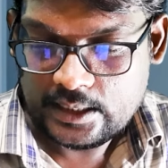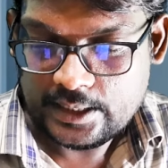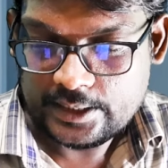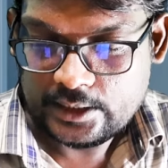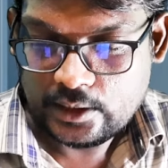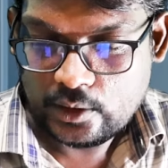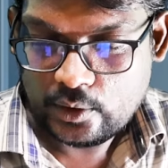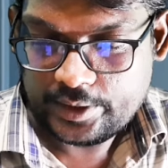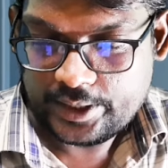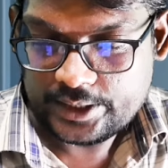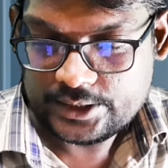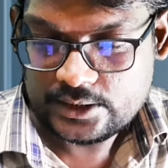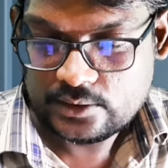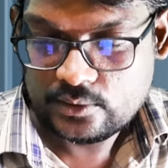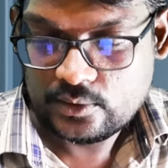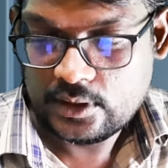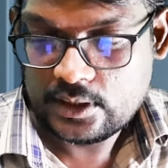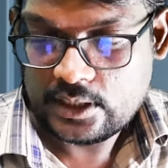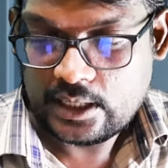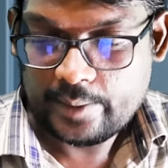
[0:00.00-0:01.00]
எந்த லொக்கேஷன்
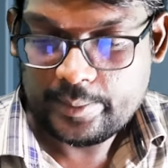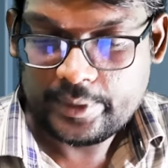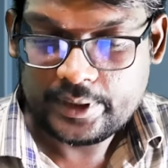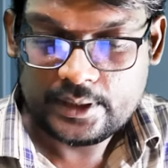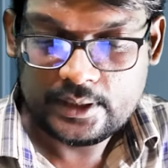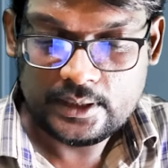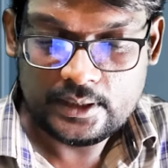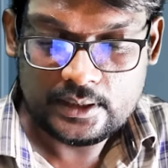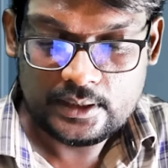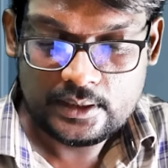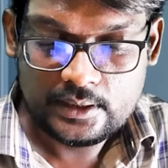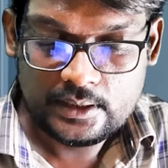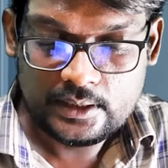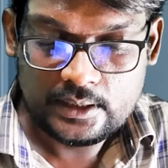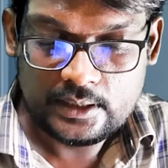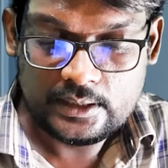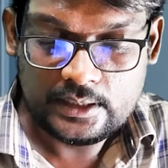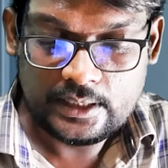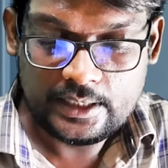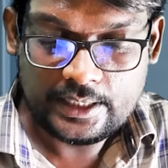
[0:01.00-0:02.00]
உங்களுக்கு காமிக்குது
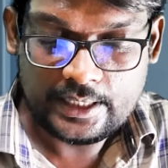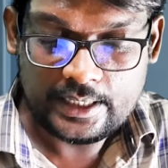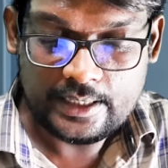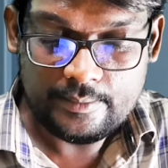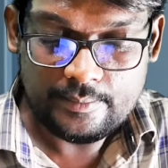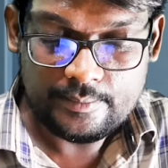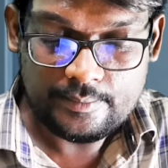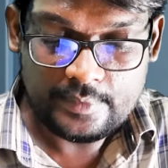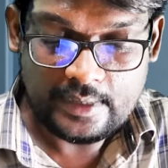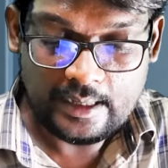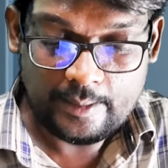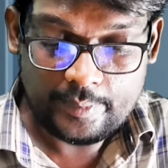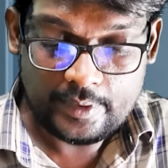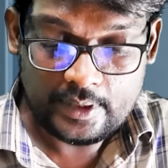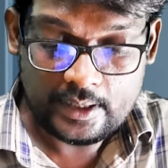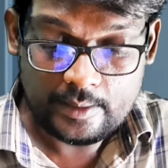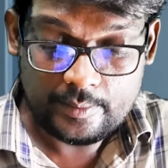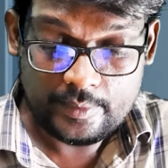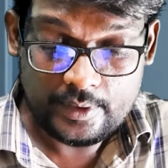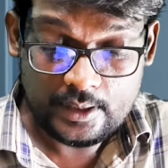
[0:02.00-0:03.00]
இதை நீங்கள்
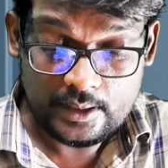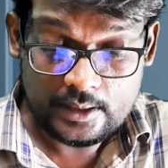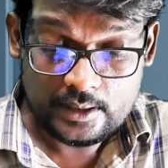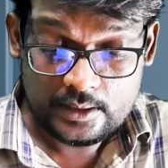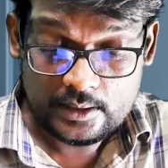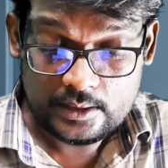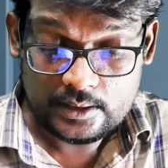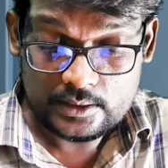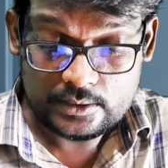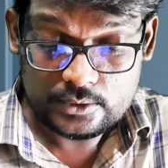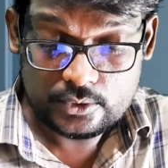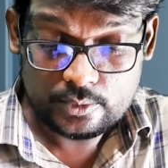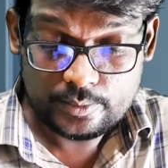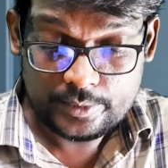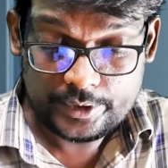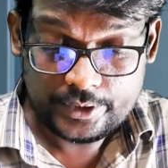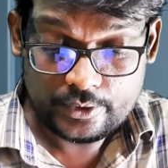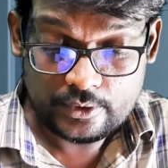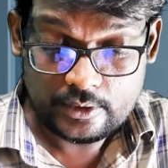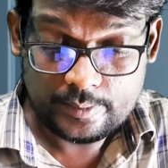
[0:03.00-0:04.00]
மேப்பில் நம்ம ஜூம்
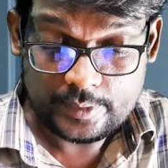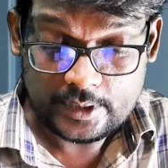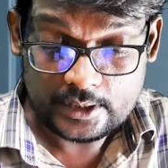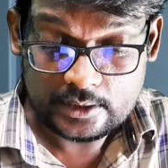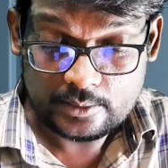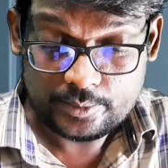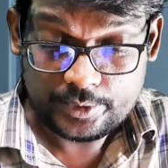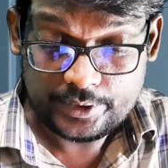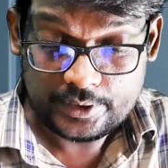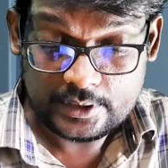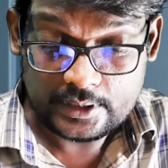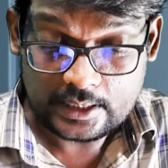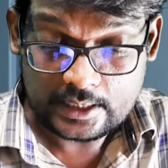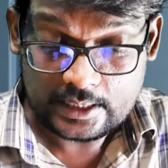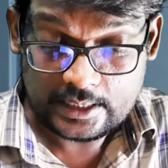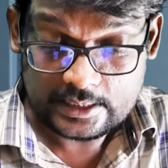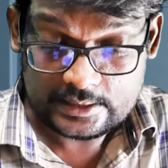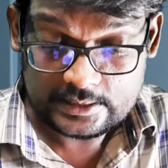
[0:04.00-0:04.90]
பண்ணி கூட பார்த்துக்க முடியும் கரெக்டாக